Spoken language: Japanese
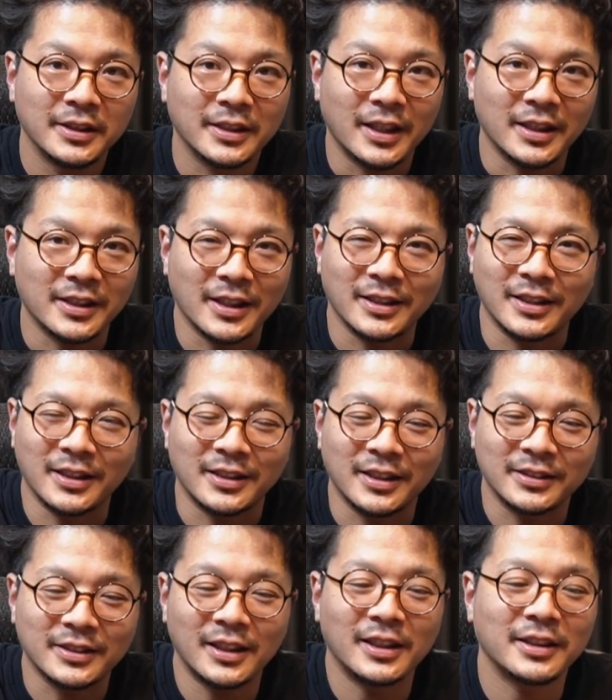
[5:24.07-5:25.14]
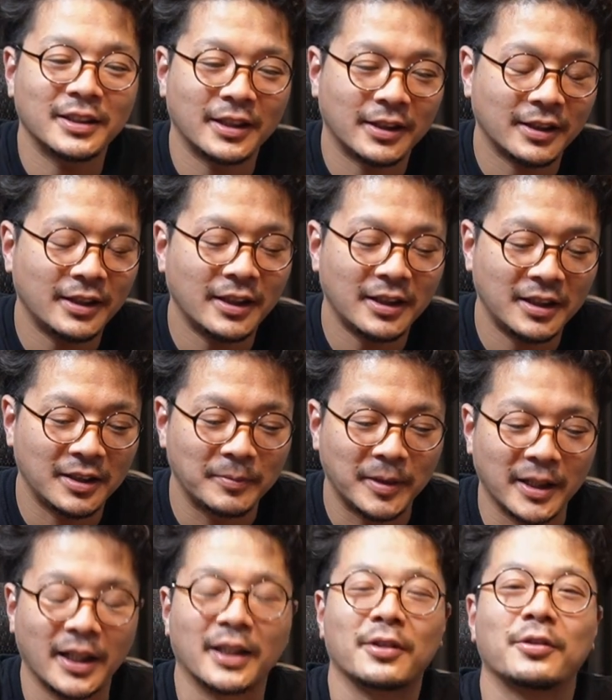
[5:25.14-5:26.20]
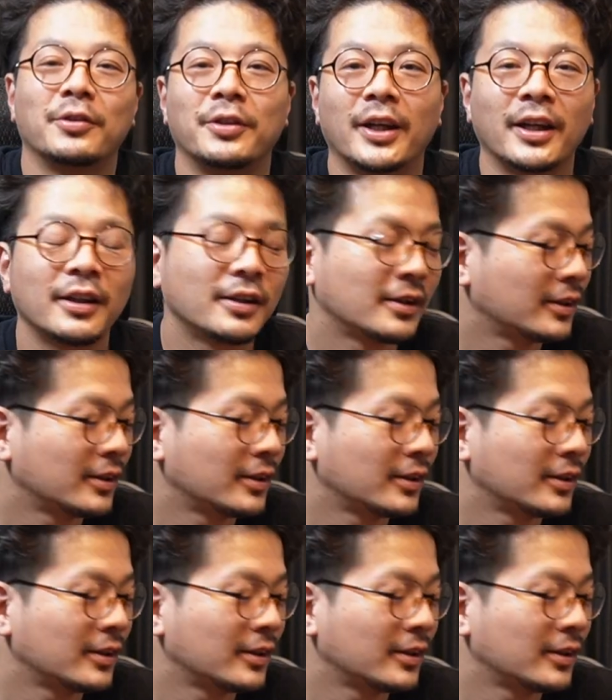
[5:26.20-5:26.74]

カンカンカンカンカンってやったら、まあ、やっとね